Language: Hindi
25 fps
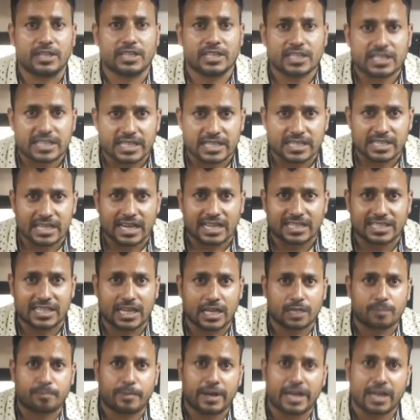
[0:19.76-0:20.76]
पुलिस के साथ
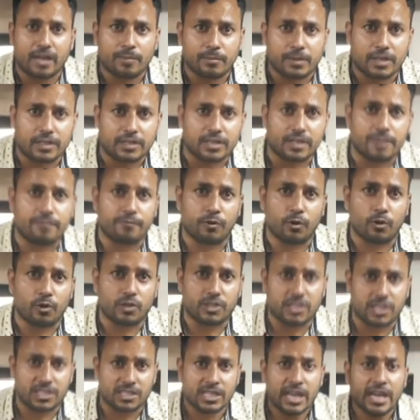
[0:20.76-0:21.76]
साथ पैरामिलिट्री
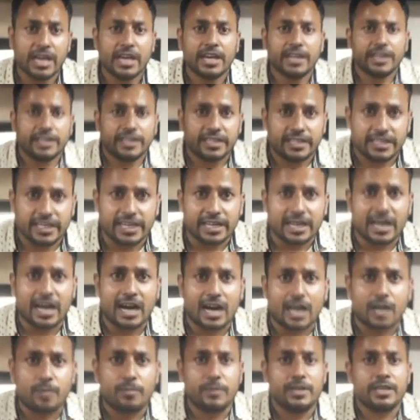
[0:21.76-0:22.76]
फोर्सेज इंडियन
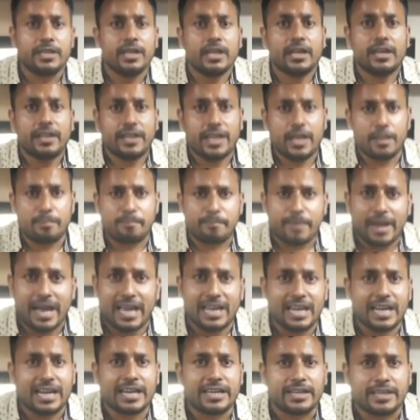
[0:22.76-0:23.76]
आर्मी ने
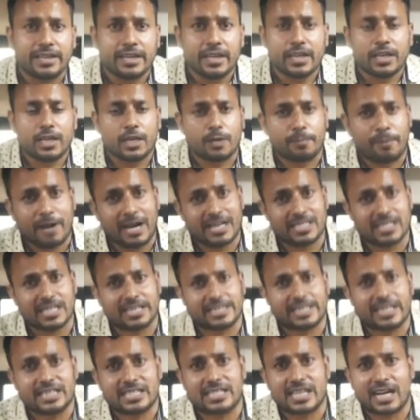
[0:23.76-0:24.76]
पहले ही
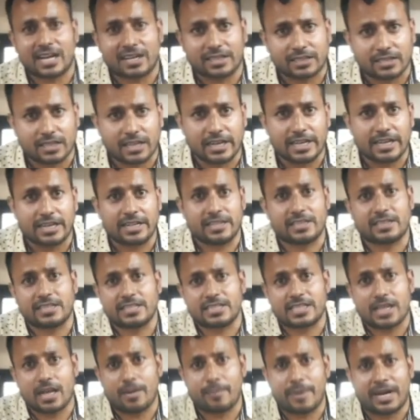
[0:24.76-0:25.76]
हिफाजत के सख्त तरीन
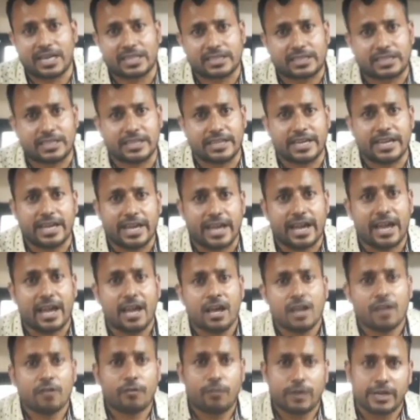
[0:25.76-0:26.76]
इंतजाम किए हैं
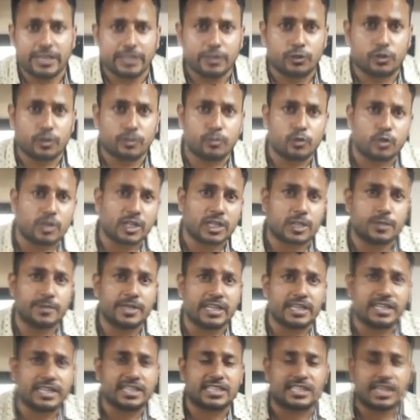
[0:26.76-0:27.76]
वहीं जम्मू
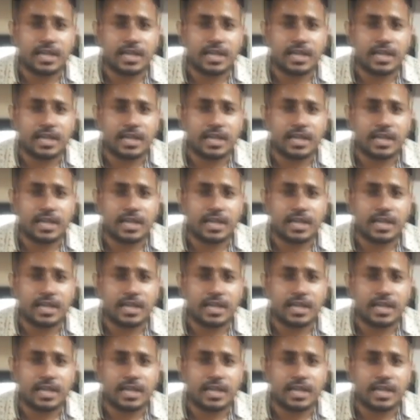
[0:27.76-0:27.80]
कश्मीर की